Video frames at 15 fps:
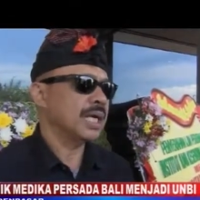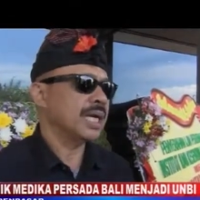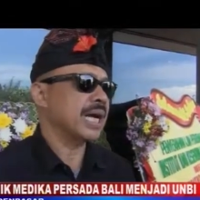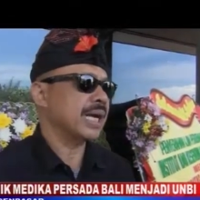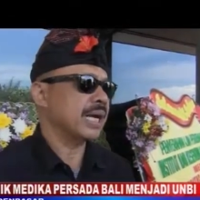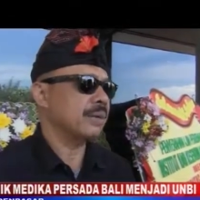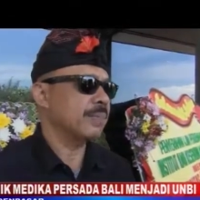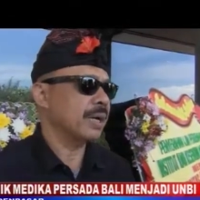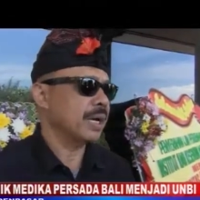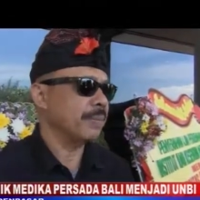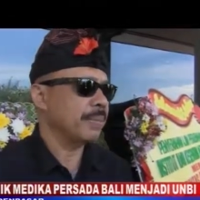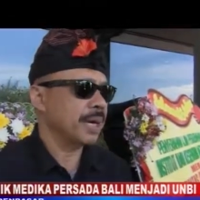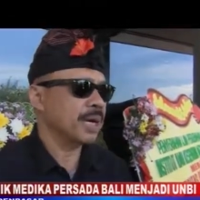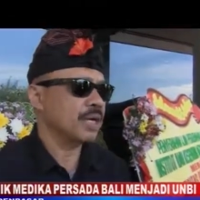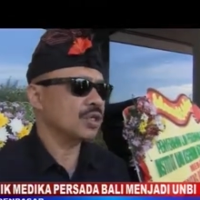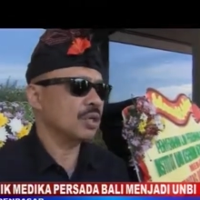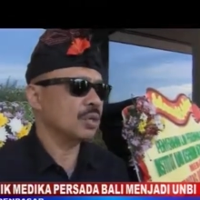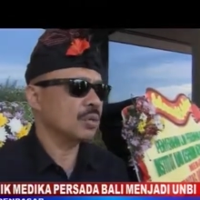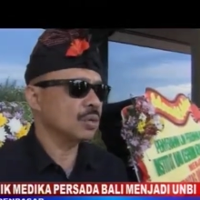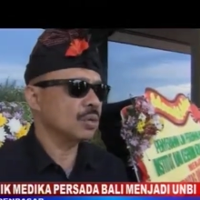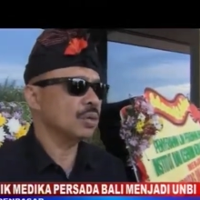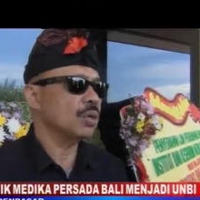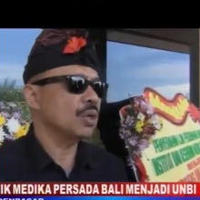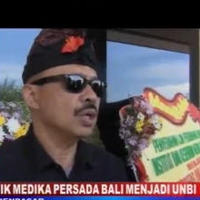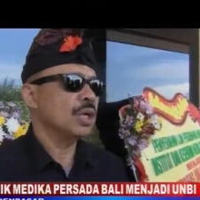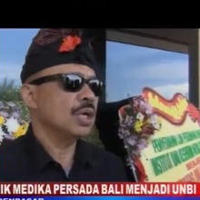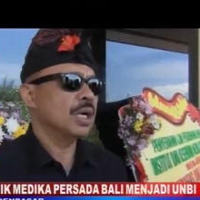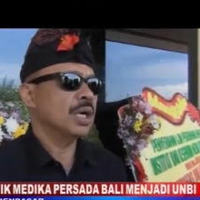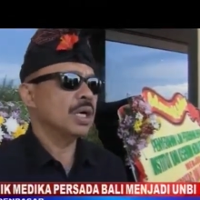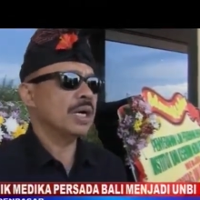meningkatkan bagaimana
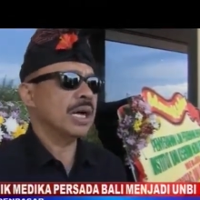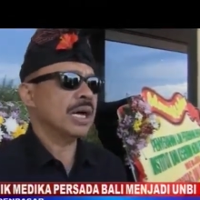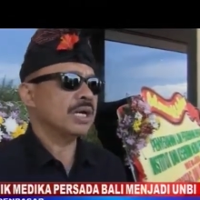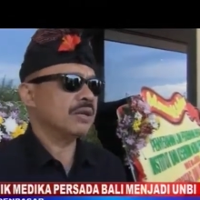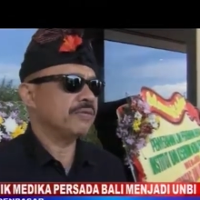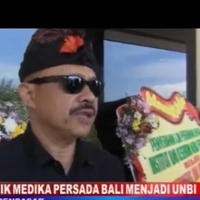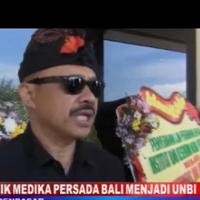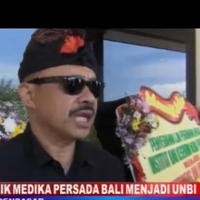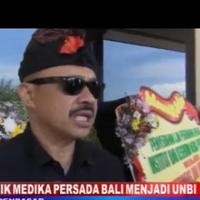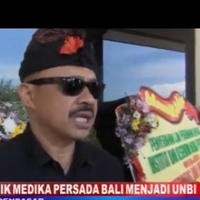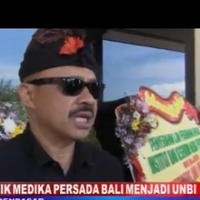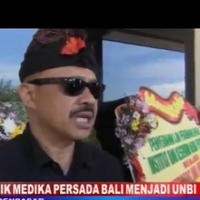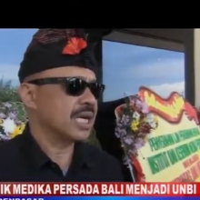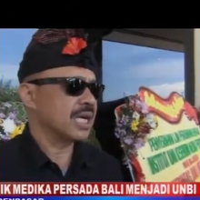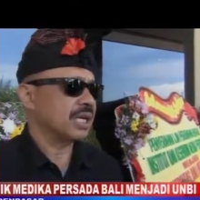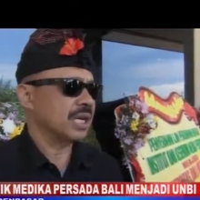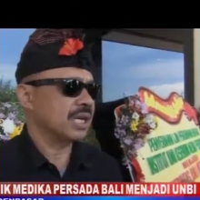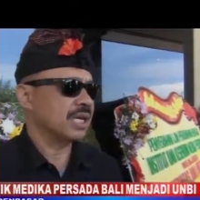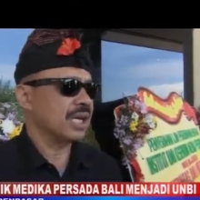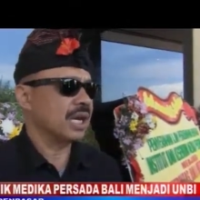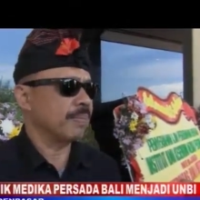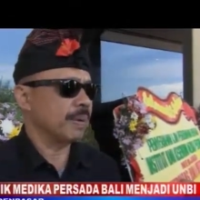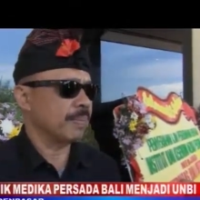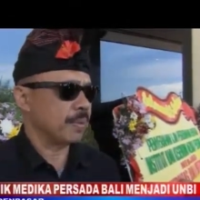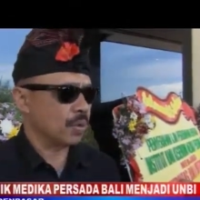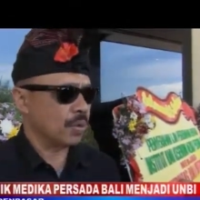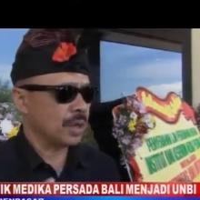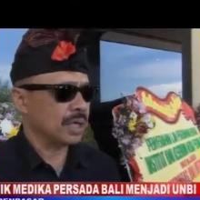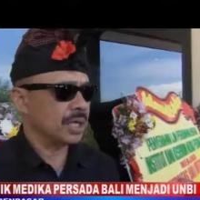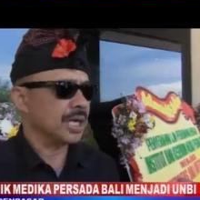seluruh uh, aktivitas kegiatan
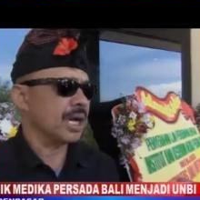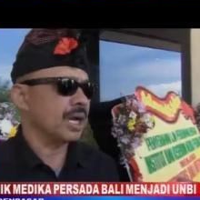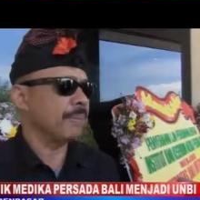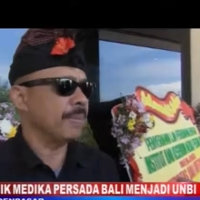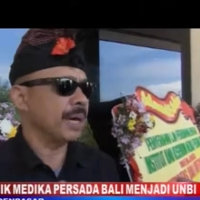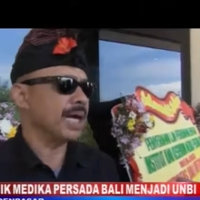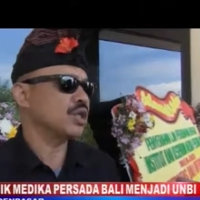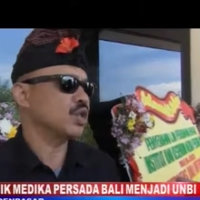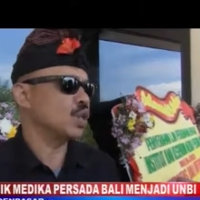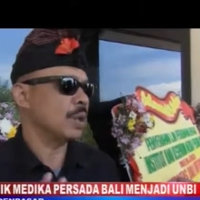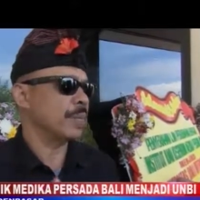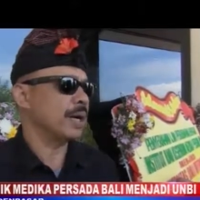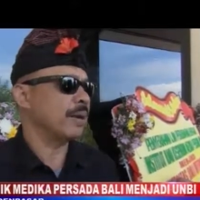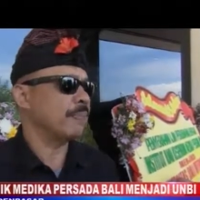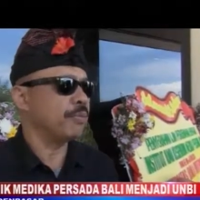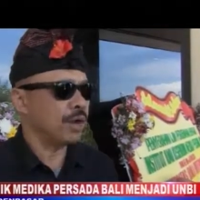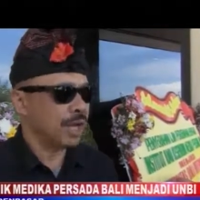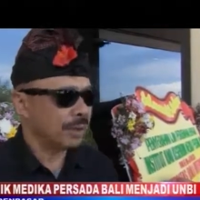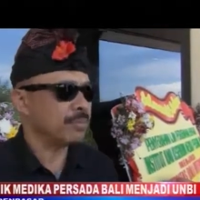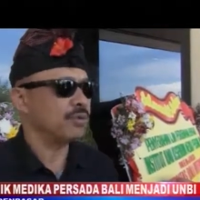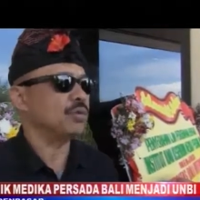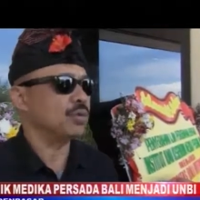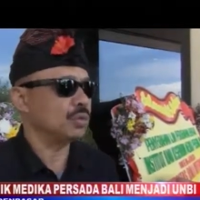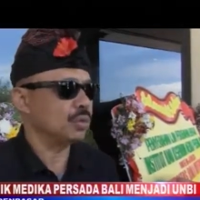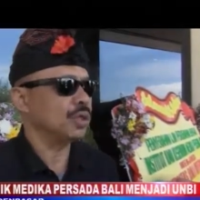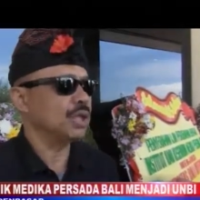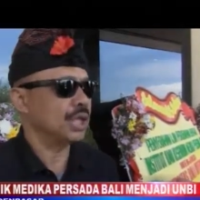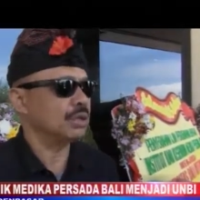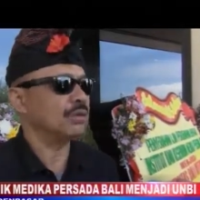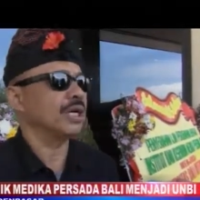terdama perguruan tinggi adalah mengacu kepada budaya
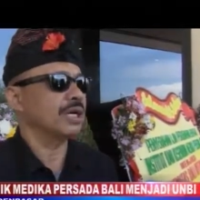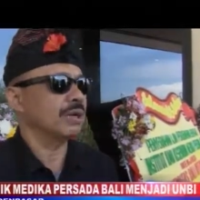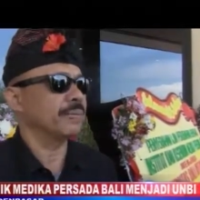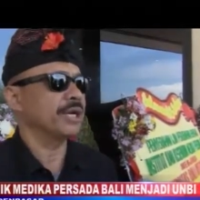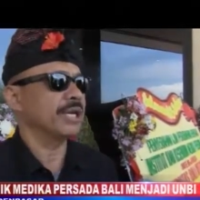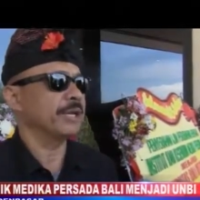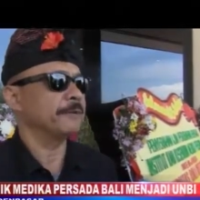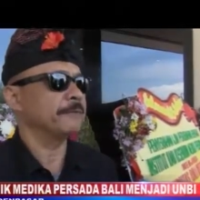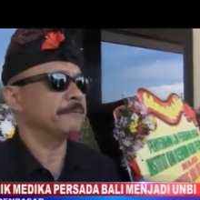mutu. Itu yang